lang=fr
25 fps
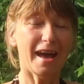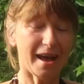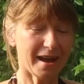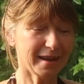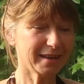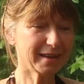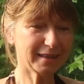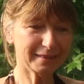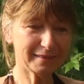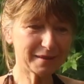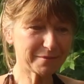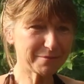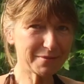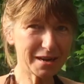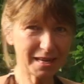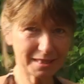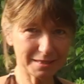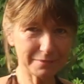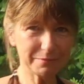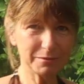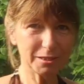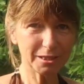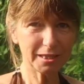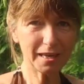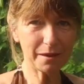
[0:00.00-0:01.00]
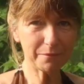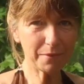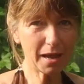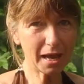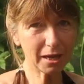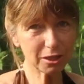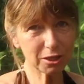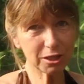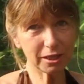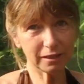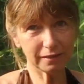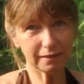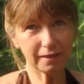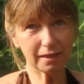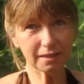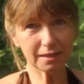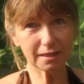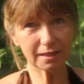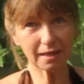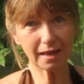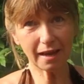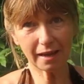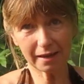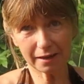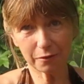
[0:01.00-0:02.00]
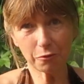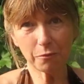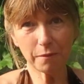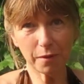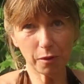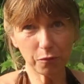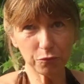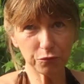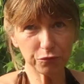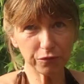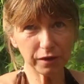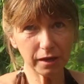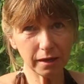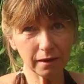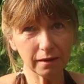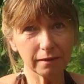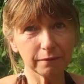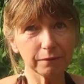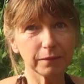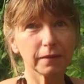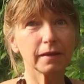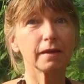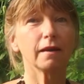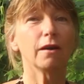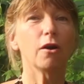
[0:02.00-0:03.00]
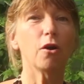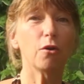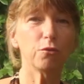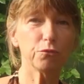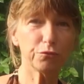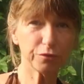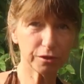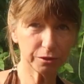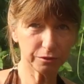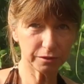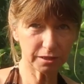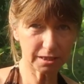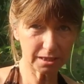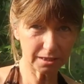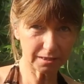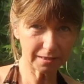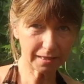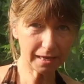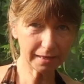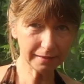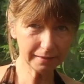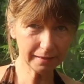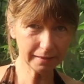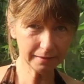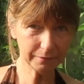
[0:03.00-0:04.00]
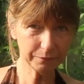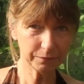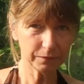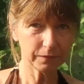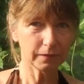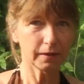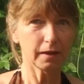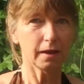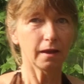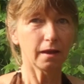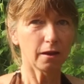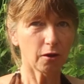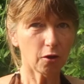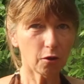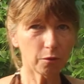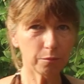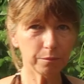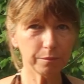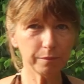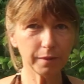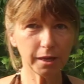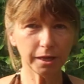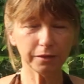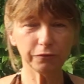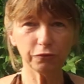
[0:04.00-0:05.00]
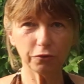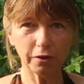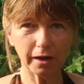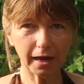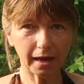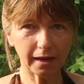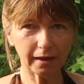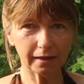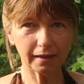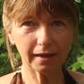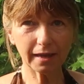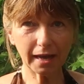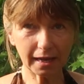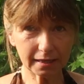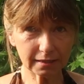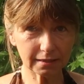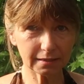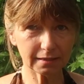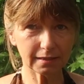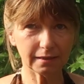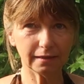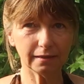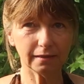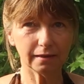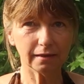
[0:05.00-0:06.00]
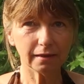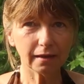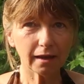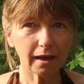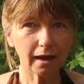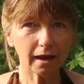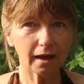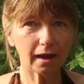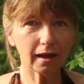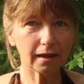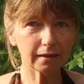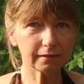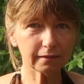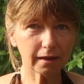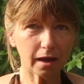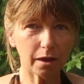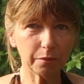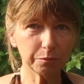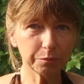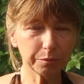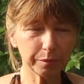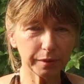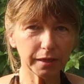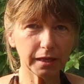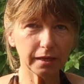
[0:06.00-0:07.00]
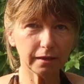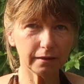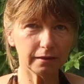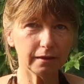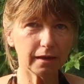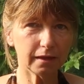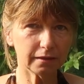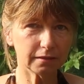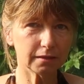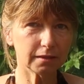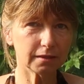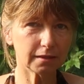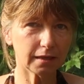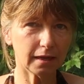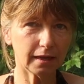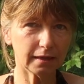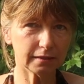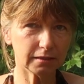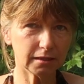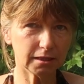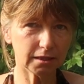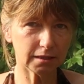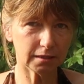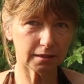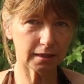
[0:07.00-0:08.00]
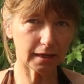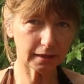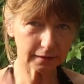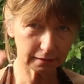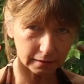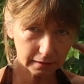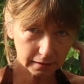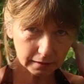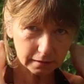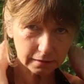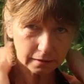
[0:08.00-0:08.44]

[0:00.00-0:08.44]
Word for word: En cataplasme, ça marche. Dans ce cas, comment on fait On fait une tisane. On met de la gaz à tremper dans sa tisane.